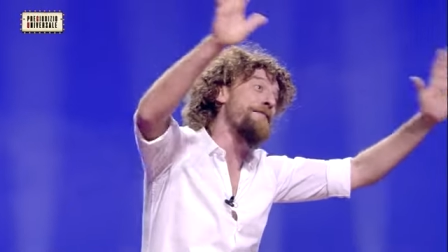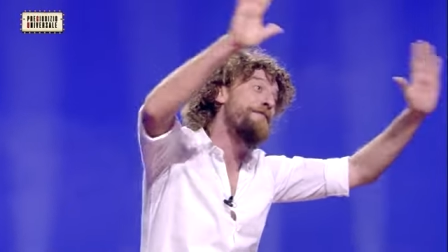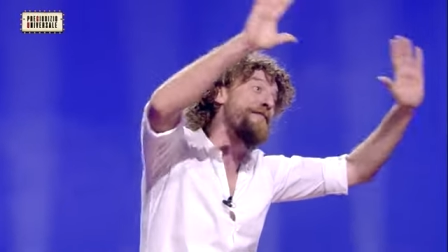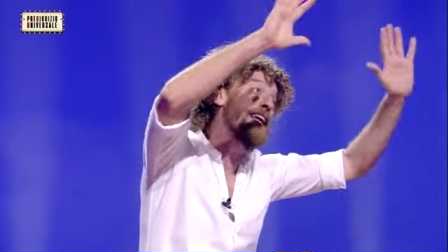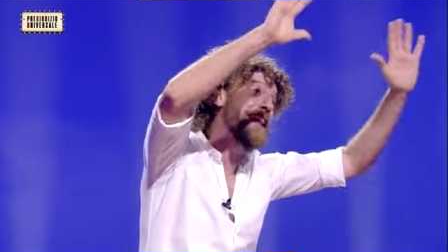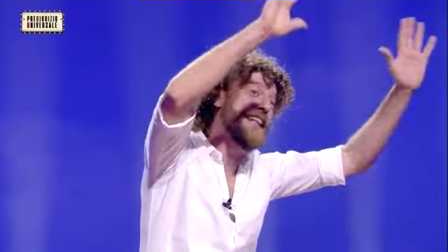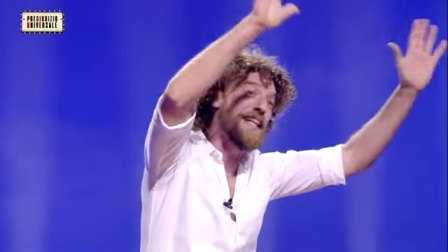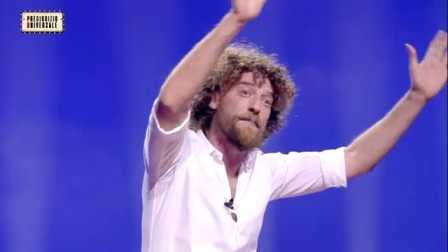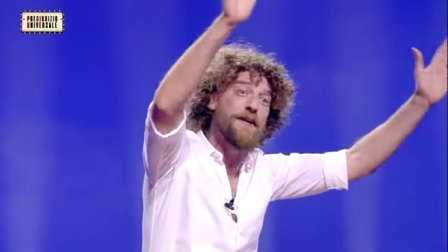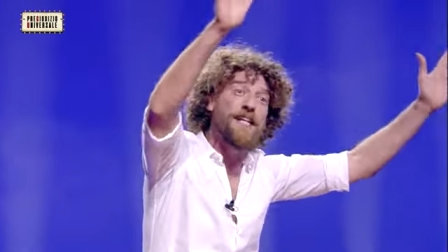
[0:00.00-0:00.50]

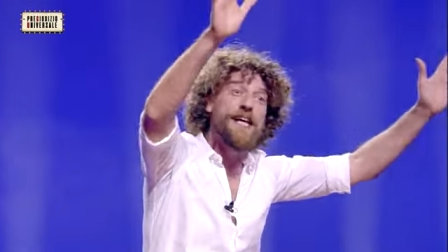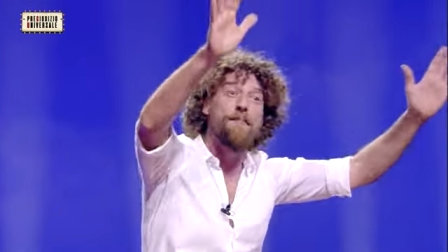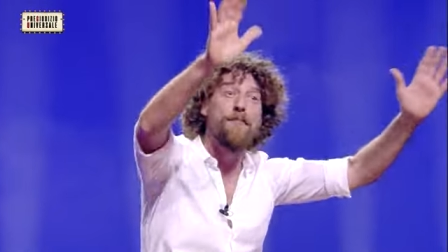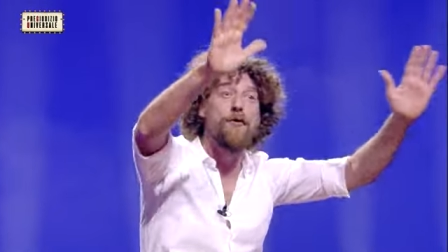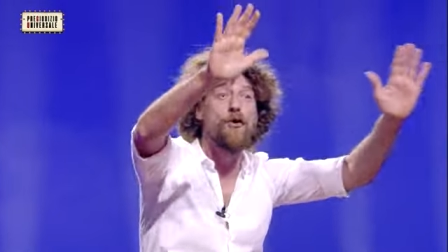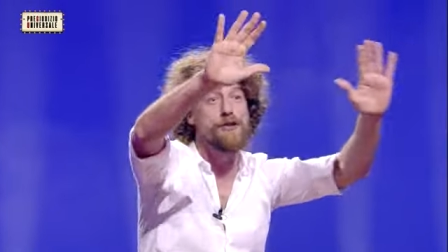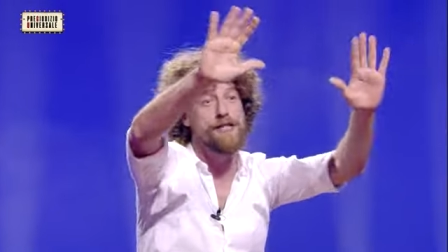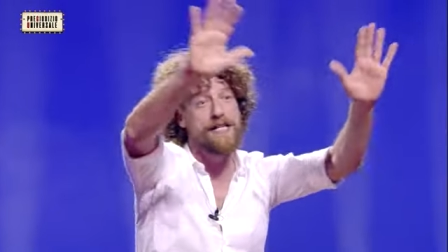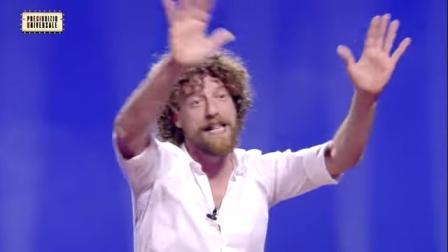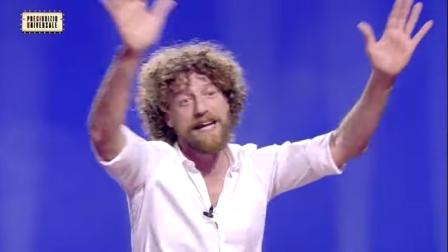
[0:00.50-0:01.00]
vittime di
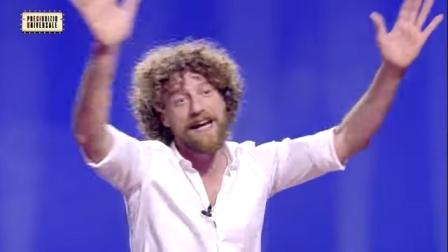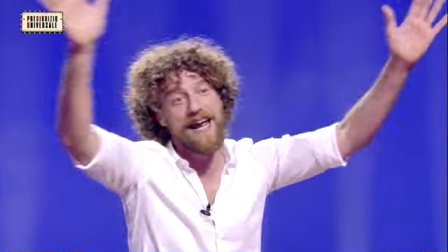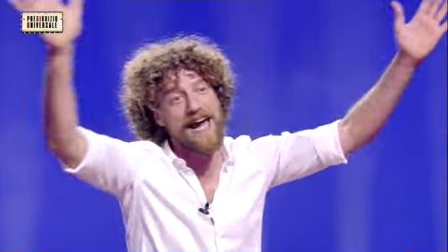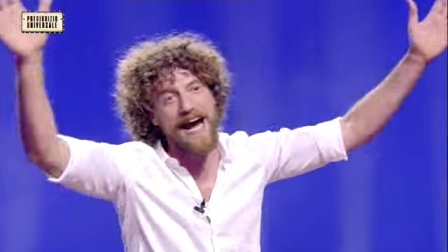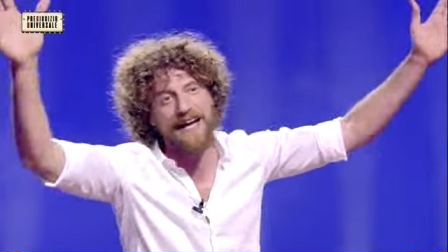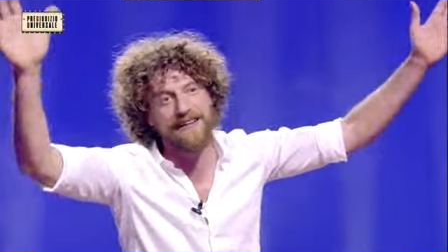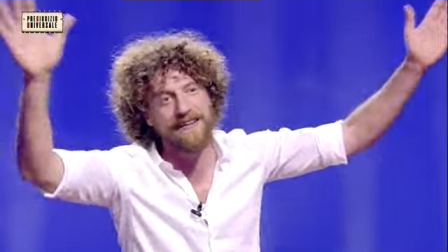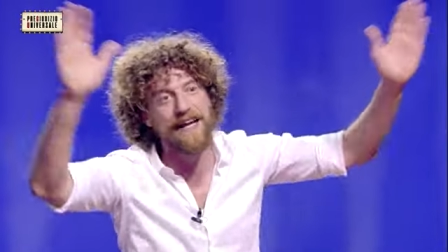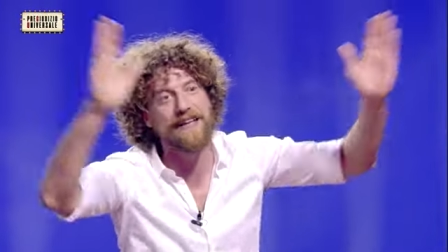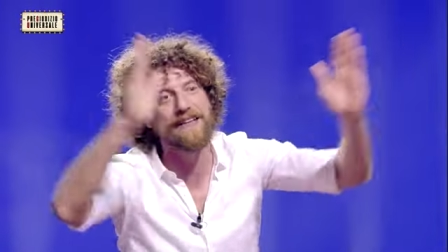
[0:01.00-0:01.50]
abusi dai
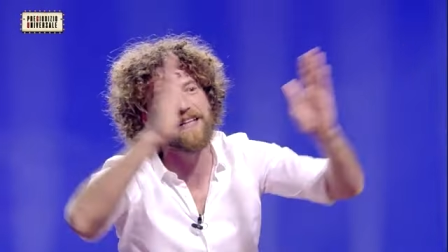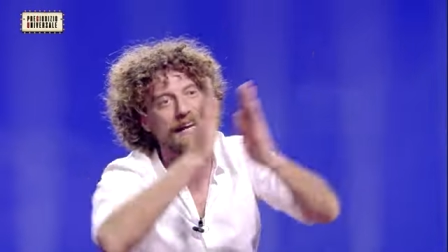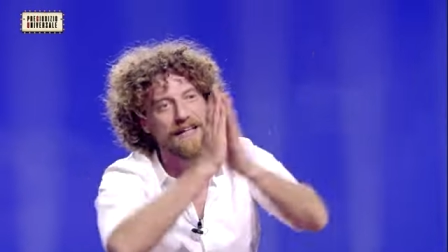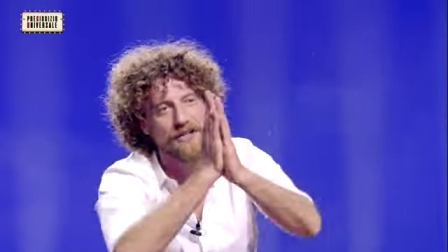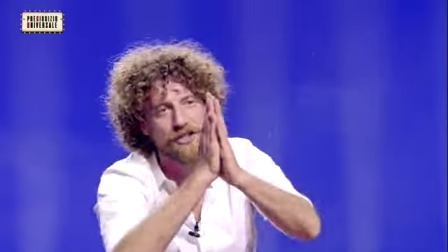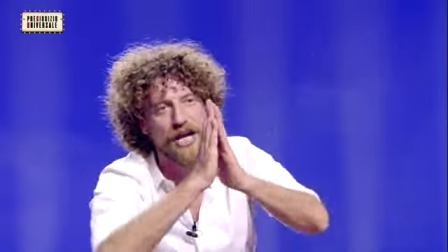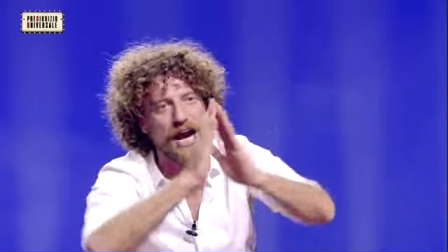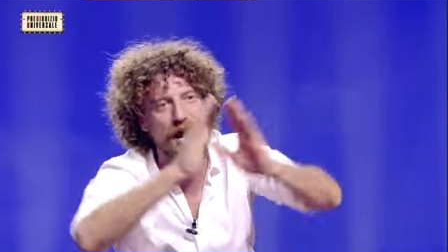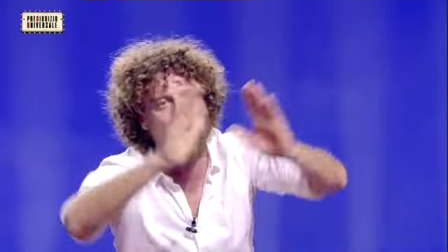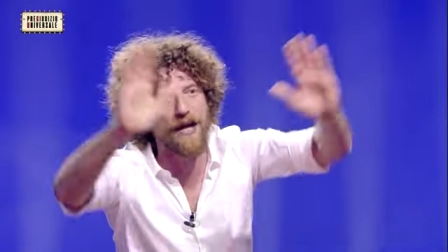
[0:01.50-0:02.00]
Neanderthal.
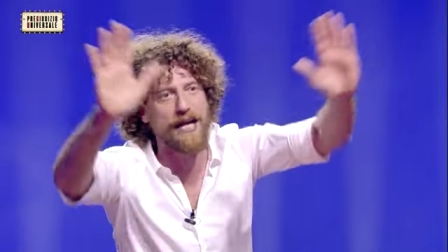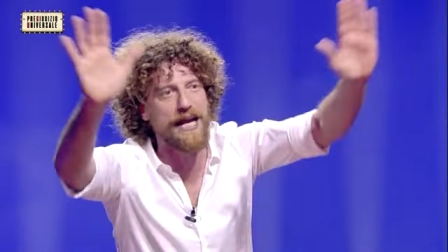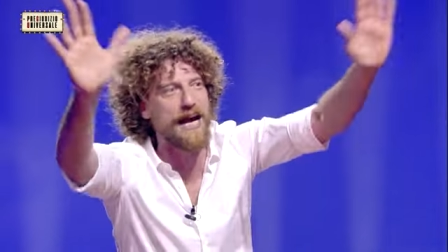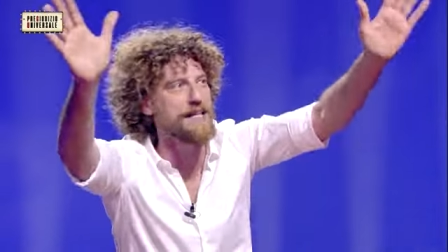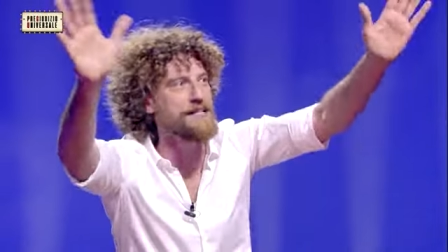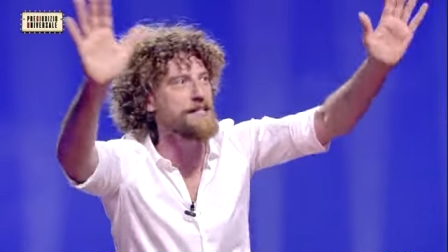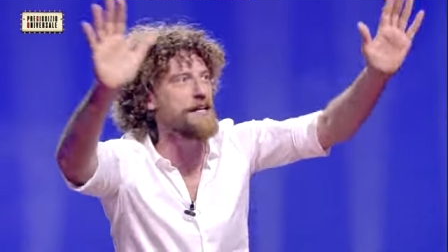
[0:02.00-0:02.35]
Ciao ragazzi,